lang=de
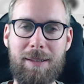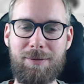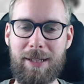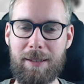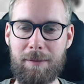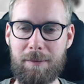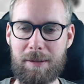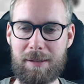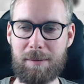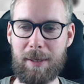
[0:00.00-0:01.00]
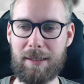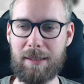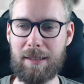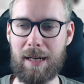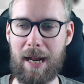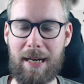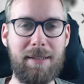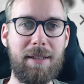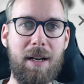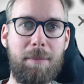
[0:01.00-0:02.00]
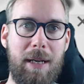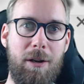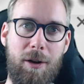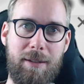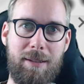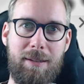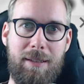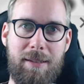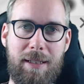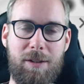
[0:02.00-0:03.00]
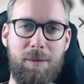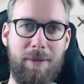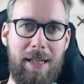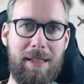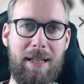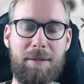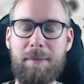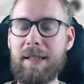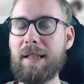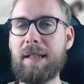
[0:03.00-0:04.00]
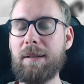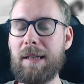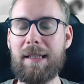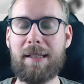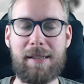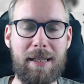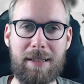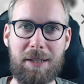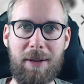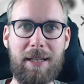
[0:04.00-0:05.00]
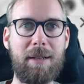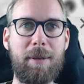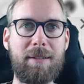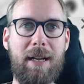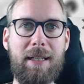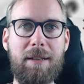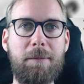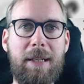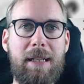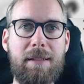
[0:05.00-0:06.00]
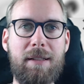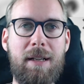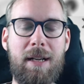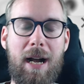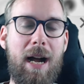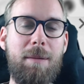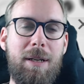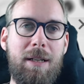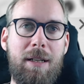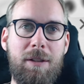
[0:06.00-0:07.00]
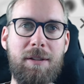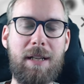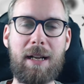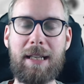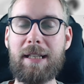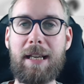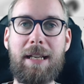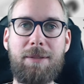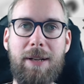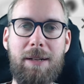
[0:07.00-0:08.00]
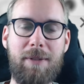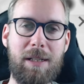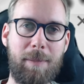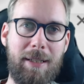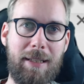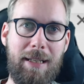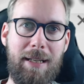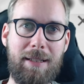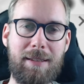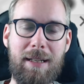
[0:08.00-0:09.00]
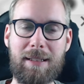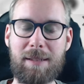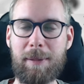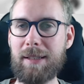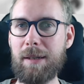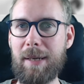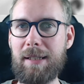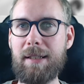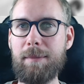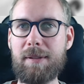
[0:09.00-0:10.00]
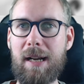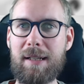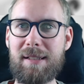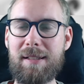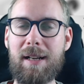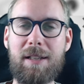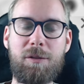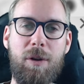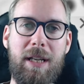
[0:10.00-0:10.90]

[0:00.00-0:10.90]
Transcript: Deswegen ist es mein einziger Appell heute, dass ihr zum Wählen geht. Mich interessiert nicht, welche Partei ihr wählt. Aber zu sagen, ich gehe nicht wählen, weil es bringt eh nichts, bringt am Ende des Tages nur